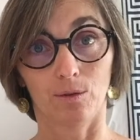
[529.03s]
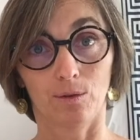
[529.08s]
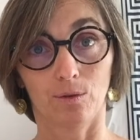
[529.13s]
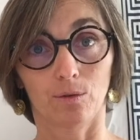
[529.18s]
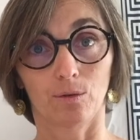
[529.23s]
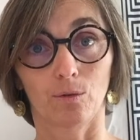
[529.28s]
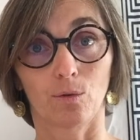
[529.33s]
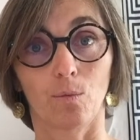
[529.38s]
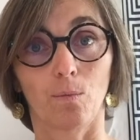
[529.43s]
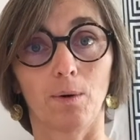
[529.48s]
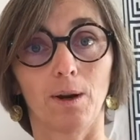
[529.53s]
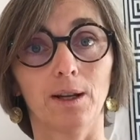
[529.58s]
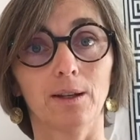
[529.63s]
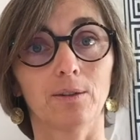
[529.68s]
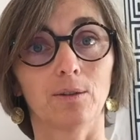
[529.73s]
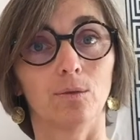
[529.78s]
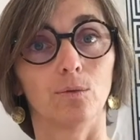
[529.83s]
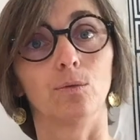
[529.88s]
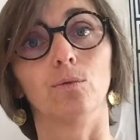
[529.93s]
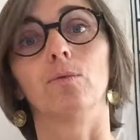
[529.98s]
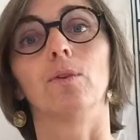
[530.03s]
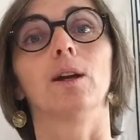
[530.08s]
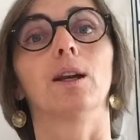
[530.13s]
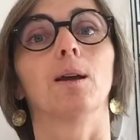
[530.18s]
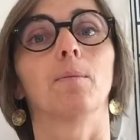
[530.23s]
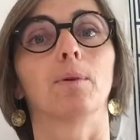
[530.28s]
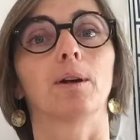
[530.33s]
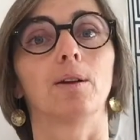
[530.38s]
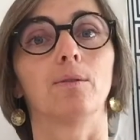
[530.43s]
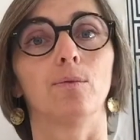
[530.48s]
complexe, nouvelle,
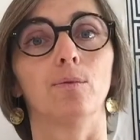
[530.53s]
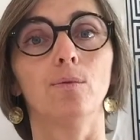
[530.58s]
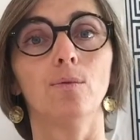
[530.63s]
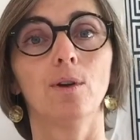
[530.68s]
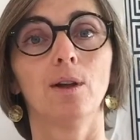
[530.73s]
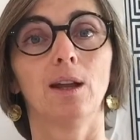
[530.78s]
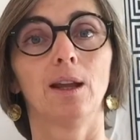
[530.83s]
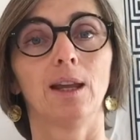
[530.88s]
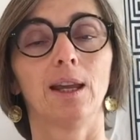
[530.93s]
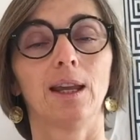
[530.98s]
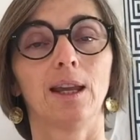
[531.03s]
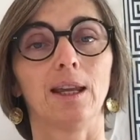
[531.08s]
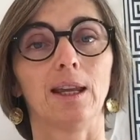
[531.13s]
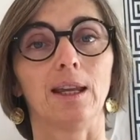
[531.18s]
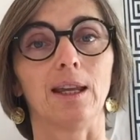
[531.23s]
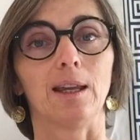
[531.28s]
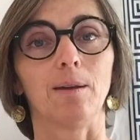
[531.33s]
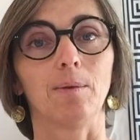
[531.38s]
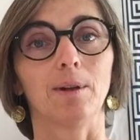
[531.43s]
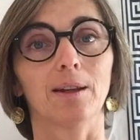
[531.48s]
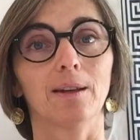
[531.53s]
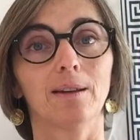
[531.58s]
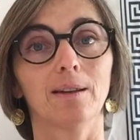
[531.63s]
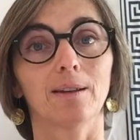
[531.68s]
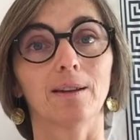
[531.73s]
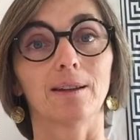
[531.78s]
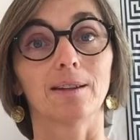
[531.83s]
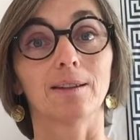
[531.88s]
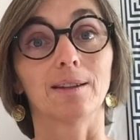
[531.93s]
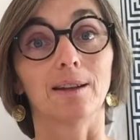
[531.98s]
imprévue, eh bien,
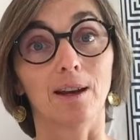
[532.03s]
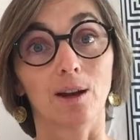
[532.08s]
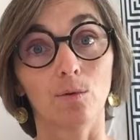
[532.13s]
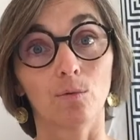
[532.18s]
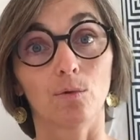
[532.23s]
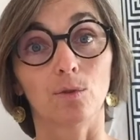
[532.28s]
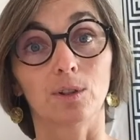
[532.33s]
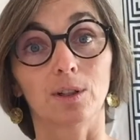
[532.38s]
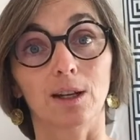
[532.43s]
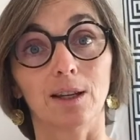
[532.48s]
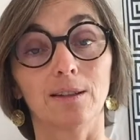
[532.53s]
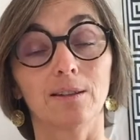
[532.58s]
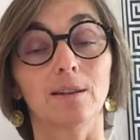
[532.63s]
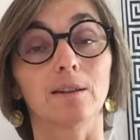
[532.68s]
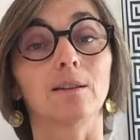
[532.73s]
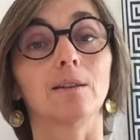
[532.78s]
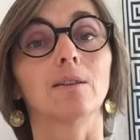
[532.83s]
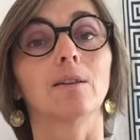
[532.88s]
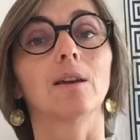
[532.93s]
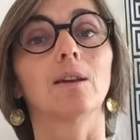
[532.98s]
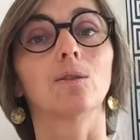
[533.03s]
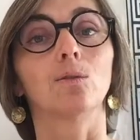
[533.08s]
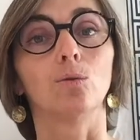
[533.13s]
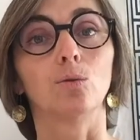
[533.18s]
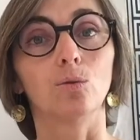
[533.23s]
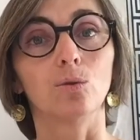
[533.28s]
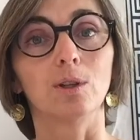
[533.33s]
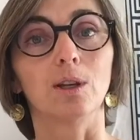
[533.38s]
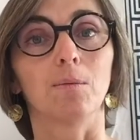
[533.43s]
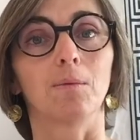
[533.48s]
c'est là où le stress, c'est un
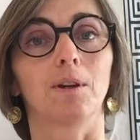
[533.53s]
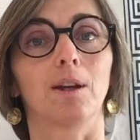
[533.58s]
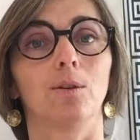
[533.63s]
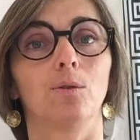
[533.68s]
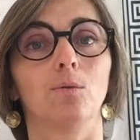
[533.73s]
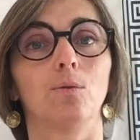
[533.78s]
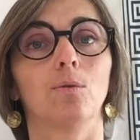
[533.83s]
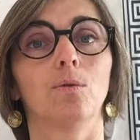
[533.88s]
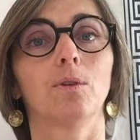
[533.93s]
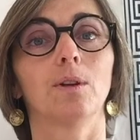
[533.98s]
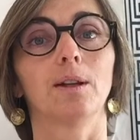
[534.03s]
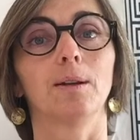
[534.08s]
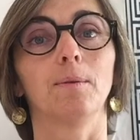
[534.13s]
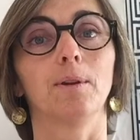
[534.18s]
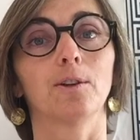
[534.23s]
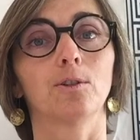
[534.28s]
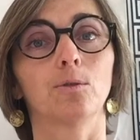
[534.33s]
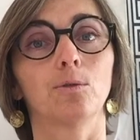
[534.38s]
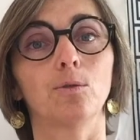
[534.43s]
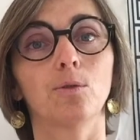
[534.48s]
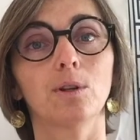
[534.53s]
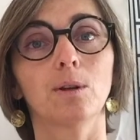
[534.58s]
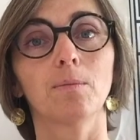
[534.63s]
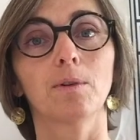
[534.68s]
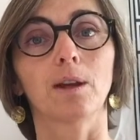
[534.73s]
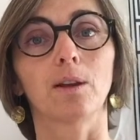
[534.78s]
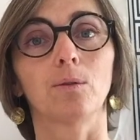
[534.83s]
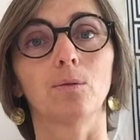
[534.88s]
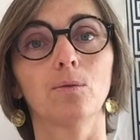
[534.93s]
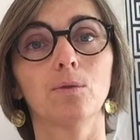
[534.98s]
deuxième cadeau. Et eh bien, ce deuxième
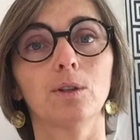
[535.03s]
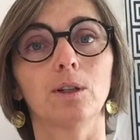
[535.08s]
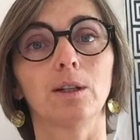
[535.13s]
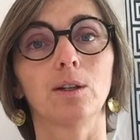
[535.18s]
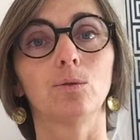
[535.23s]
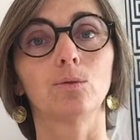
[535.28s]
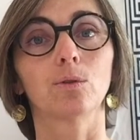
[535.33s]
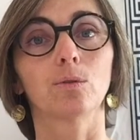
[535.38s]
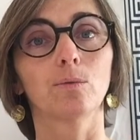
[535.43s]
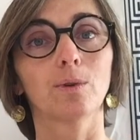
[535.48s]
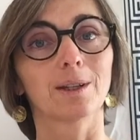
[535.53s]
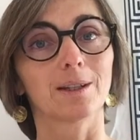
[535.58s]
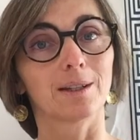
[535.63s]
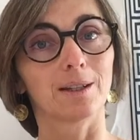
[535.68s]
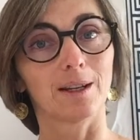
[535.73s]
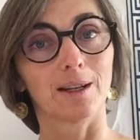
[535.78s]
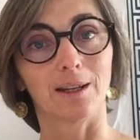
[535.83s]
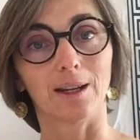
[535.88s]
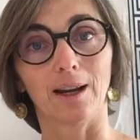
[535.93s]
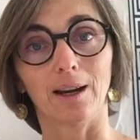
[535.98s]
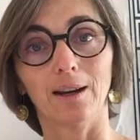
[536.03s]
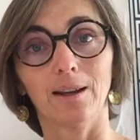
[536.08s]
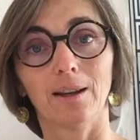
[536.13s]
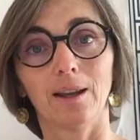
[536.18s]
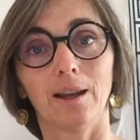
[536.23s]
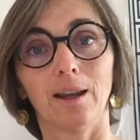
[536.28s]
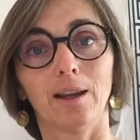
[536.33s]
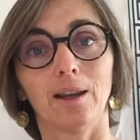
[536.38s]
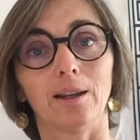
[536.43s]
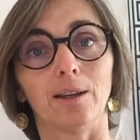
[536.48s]
cadeau, c'est qu'il nous envoie un signal.
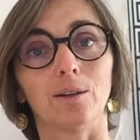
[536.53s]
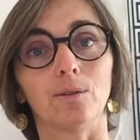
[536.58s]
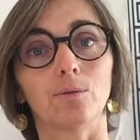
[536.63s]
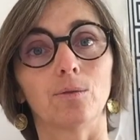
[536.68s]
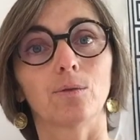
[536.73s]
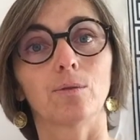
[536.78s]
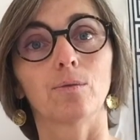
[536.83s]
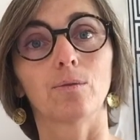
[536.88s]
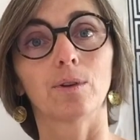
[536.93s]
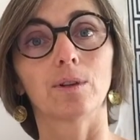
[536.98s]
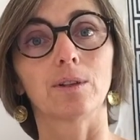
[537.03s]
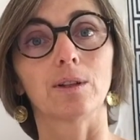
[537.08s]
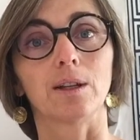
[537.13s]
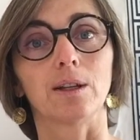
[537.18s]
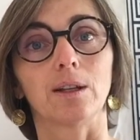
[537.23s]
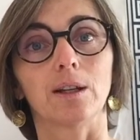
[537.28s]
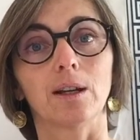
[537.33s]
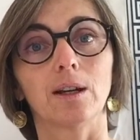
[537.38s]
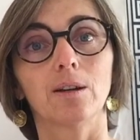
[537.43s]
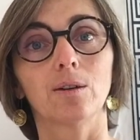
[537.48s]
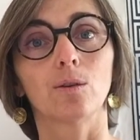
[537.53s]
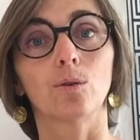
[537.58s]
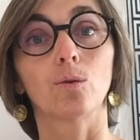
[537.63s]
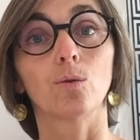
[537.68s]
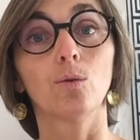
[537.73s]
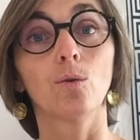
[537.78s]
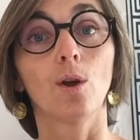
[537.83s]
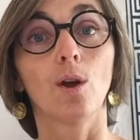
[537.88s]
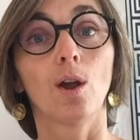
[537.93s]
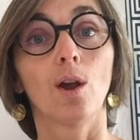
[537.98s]
Il nous envoie un signal
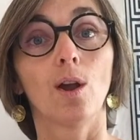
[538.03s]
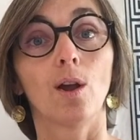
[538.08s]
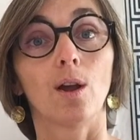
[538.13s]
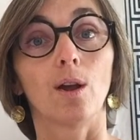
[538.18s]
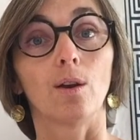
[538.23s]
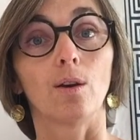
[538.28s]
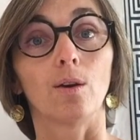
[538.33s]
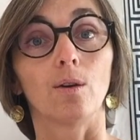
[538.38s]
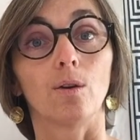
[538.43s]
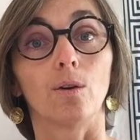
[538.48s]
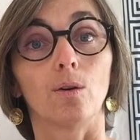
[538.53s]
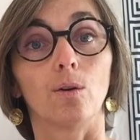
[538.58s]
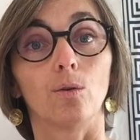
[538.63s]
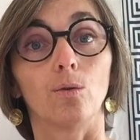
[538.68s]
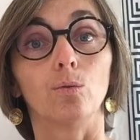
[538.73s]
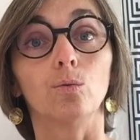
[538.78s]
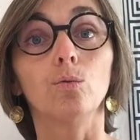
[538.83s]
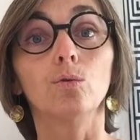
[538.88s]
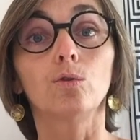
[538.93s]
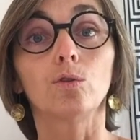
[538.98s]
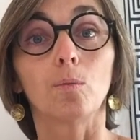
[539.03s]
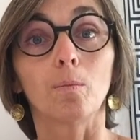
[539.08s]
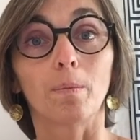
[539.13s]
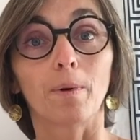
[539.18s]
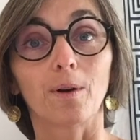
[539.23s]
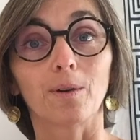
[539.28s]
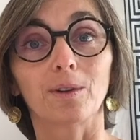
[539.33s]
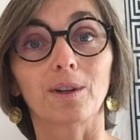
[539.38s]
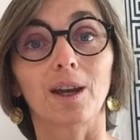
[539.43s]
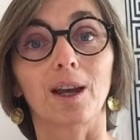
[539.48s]
que nous ne sommes pas
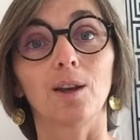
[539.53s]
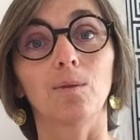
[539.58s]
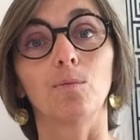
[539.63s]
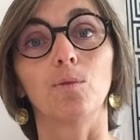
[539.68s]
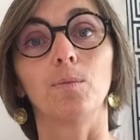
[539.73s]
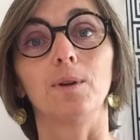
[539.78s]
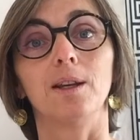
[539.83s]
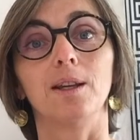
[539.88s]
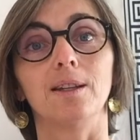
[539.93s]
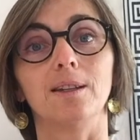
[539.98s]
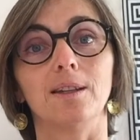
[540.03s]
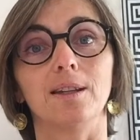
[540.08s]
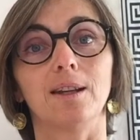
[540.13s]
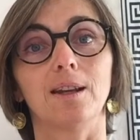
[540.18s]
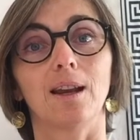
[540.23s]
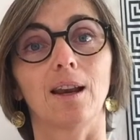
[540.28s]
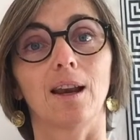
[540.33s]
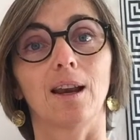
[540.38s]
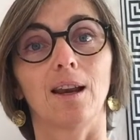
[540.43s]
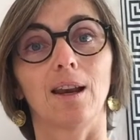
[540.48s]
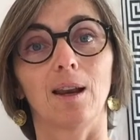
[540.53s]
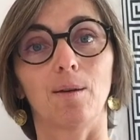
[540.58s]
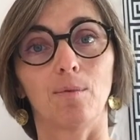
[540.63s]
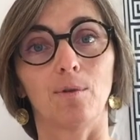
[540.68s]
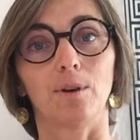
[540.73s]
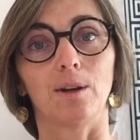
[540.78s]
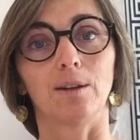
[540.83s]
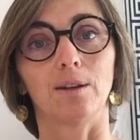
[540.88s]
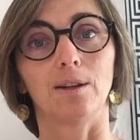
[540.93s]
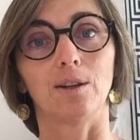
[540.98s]
en train de mobiliser la
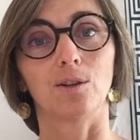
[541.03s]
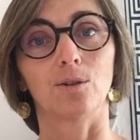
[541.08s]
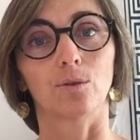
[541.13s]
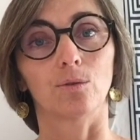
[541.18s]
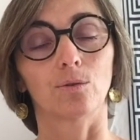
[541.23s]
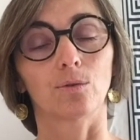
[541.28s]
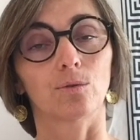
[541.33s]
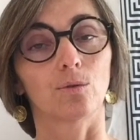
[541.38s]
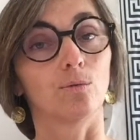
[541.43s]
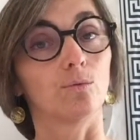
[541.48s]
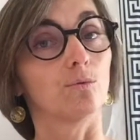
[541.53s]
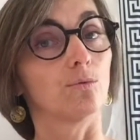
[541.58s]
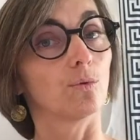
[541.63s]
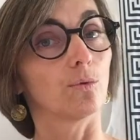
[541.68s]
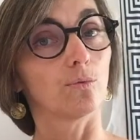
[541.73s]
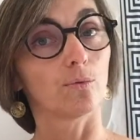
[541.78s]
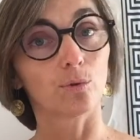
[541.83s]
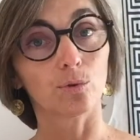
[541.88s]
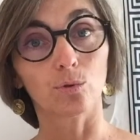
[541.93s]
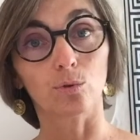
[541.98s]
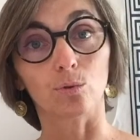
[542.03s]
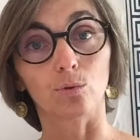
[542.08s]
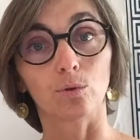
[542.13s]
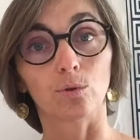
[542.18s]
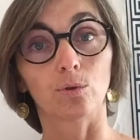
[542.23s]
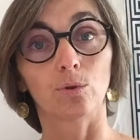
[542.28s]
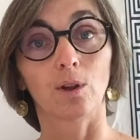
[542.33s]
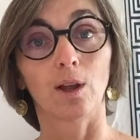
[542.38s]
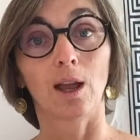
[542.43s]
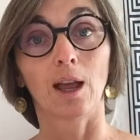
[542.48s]
bonne intelligence, que nous faisons fausse
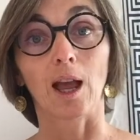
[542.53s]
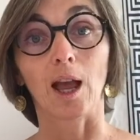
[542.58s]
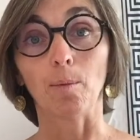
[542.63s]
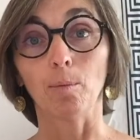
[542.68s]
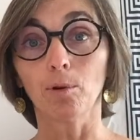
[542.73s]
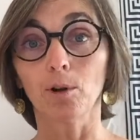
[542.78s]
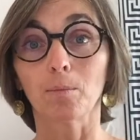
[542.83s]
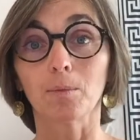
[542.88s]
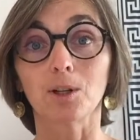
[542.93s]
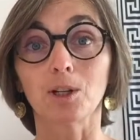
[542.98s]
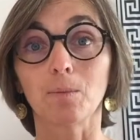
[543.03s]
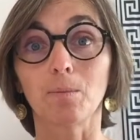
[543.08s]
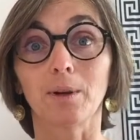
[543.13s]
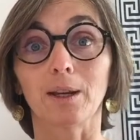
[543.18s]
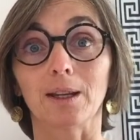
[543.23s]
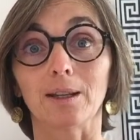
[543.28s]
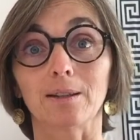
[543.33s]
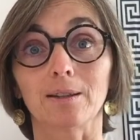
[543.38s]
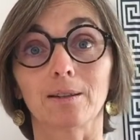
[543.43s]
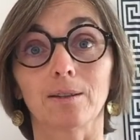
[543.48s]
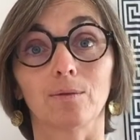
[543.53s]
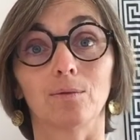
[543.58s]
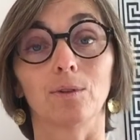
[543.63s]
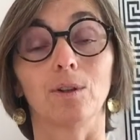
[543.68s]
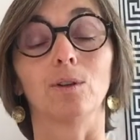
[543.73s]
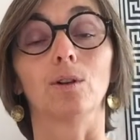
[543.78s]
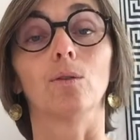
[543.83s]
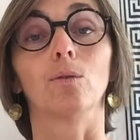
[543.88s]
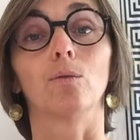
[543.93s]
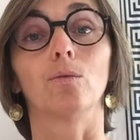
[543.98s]
route. Un peu comme un GPS. Vous
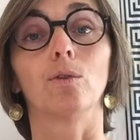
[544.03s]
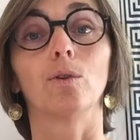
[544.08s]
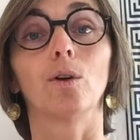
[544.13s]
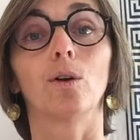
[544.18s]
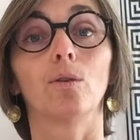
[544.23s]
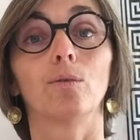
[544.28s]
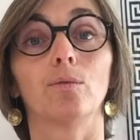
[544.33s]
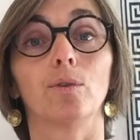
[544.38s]
êtes au volant de votre